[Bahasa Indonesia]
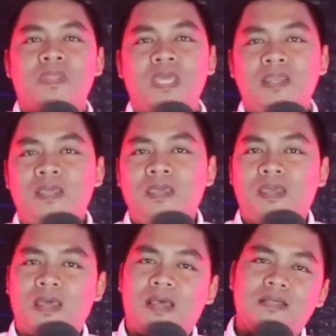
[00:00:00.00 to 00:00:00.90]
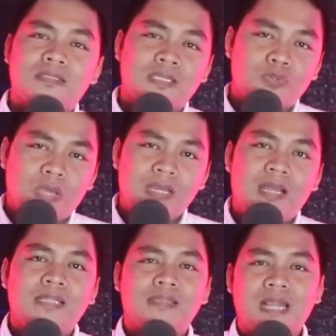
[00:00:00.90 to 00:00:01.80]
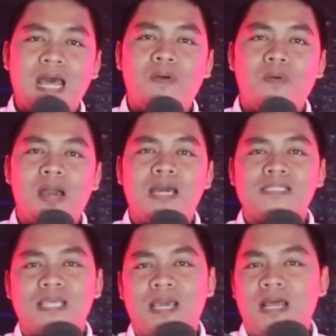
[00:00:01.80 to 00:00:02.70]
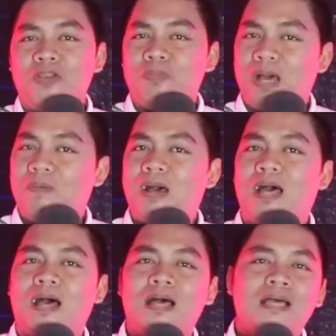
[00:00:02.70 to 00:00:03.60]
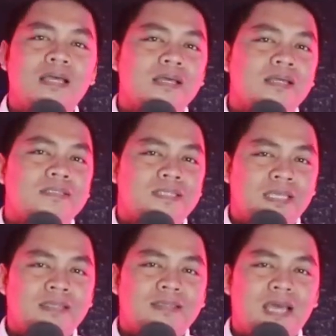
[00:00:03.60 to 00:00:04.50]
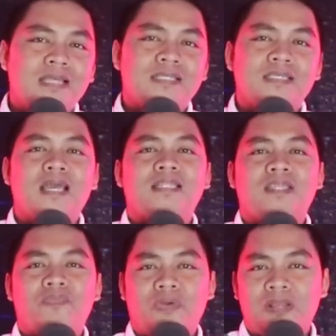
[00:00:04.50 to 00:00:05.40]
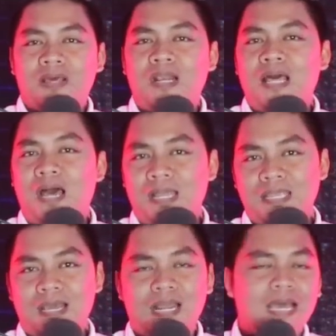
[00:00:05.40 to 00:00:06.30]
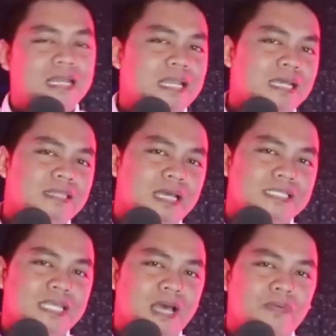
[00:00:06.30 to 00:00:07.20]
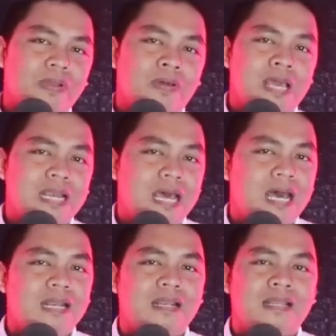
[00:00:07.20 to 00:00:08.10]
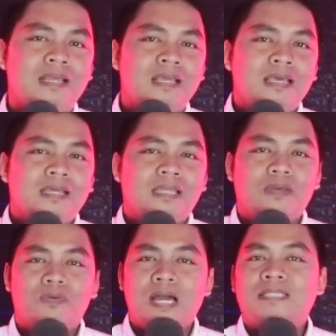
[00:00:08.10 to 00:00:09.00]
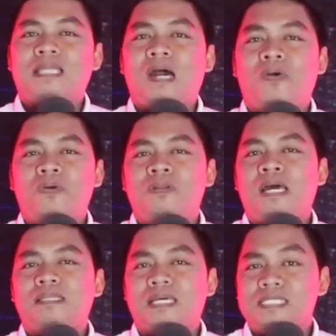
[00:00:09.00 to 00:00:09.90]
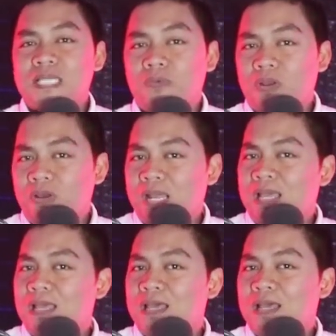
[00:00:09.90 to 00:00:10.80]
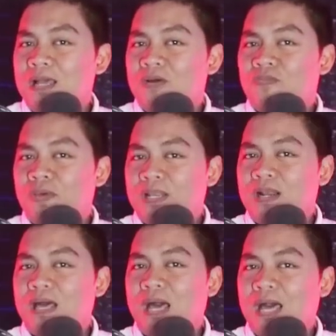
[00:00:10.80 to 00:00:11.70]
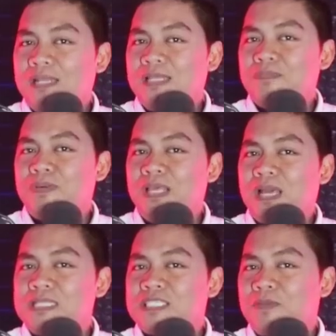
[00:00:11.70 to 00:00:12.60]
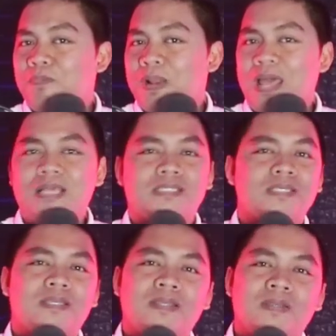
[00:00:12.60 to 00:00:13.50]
kini ya sesuai dengan terawangan saya yang lalu bahwa Cinta sejati Feral hanyalah Natasha Wilona dan di ulang tahun Natasha Wilona, Feral hadir berikan surprise